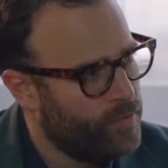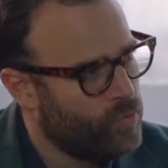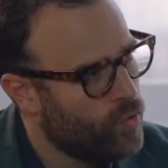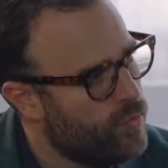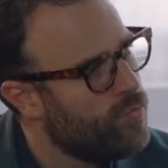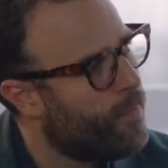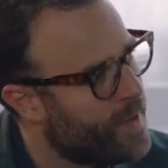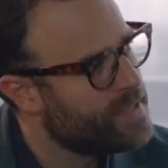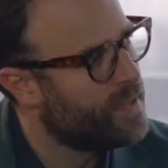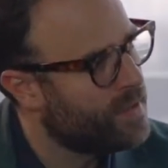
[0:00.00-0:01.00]
estuvo muy
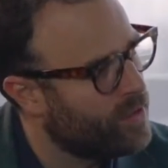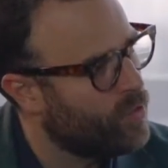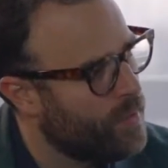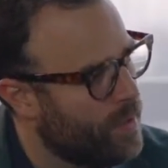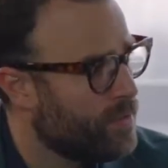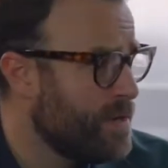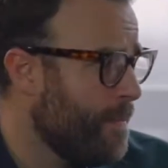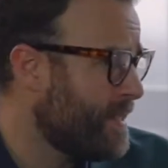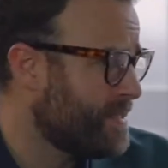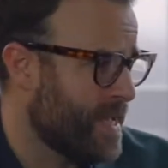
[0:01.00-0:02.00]
presente en tu vida, o
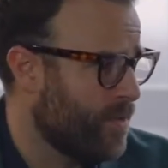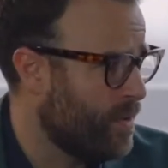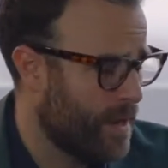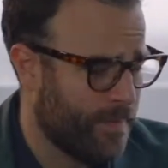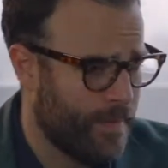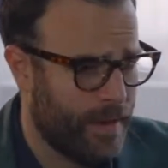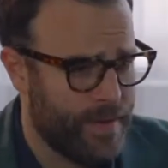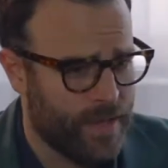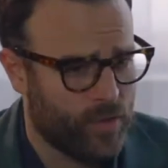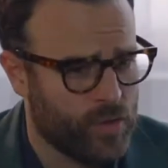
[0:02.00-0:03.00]
siempre ha estado en la,
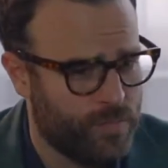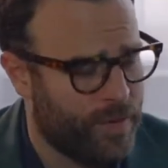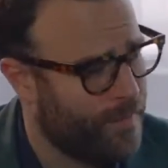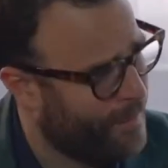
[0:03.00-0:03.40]
vida de todos, pero